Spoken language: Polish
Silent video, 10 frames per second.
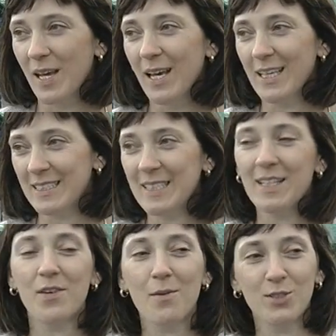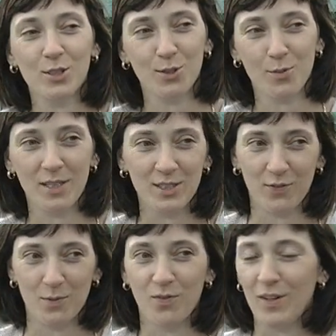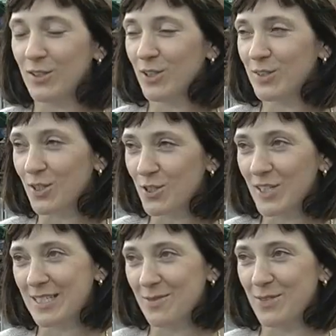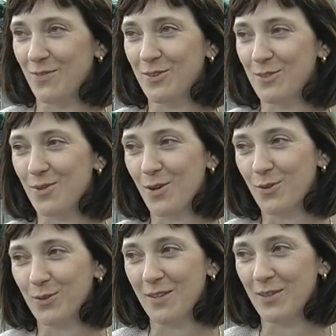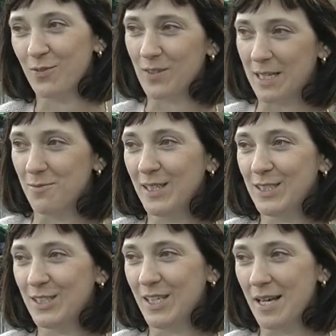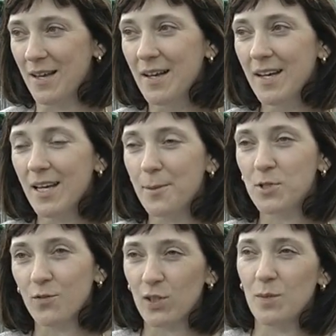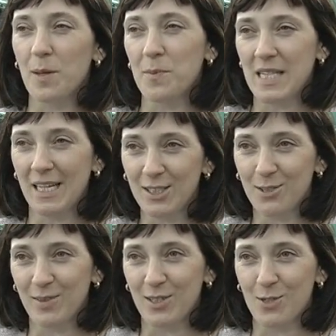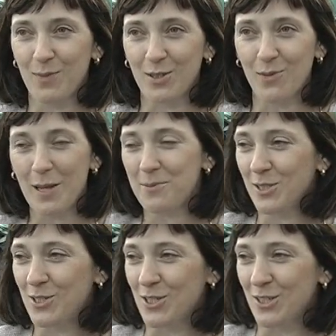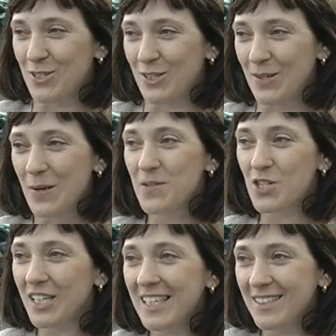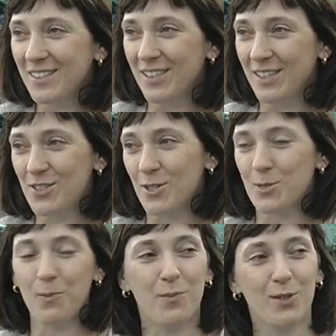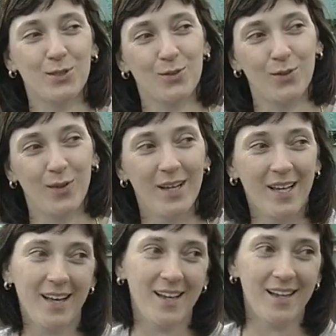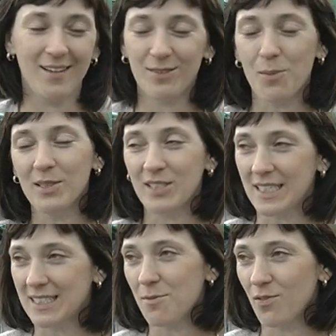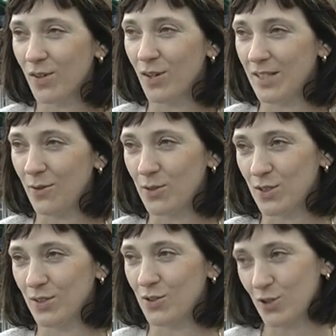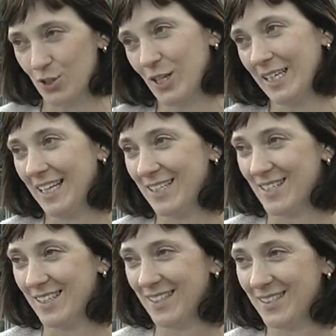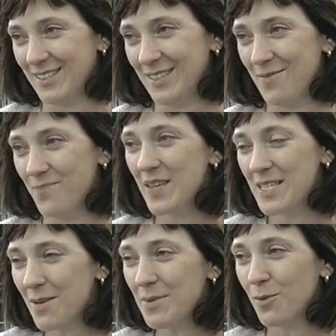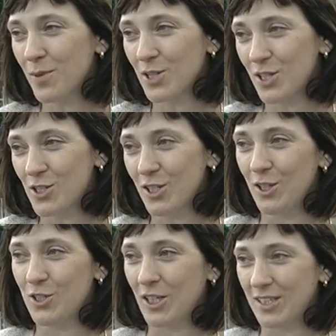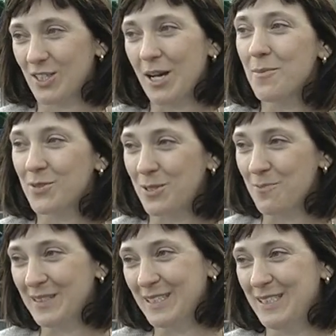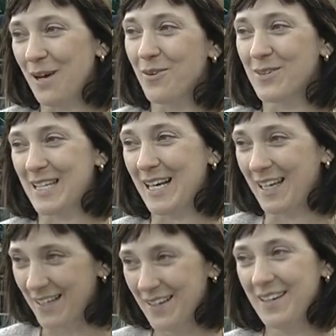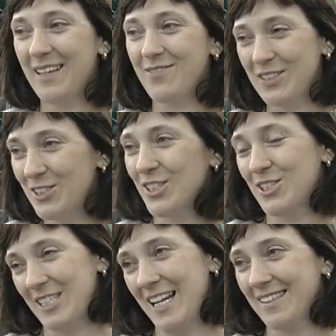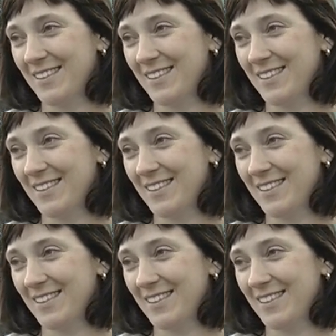E, zastanawiamy się, co to będzie w tym 2039 roku. Nawet w takim liście e, przewodnim napisaliśmy, czy będą lepsi, czy, czy, czy inni, czy, czy po prostu e, to będzie tak samo wyglądało, czy troszeczkę inaczej. Także same dobre rzeczy i czekamy, co się będzie działo za 26 lat.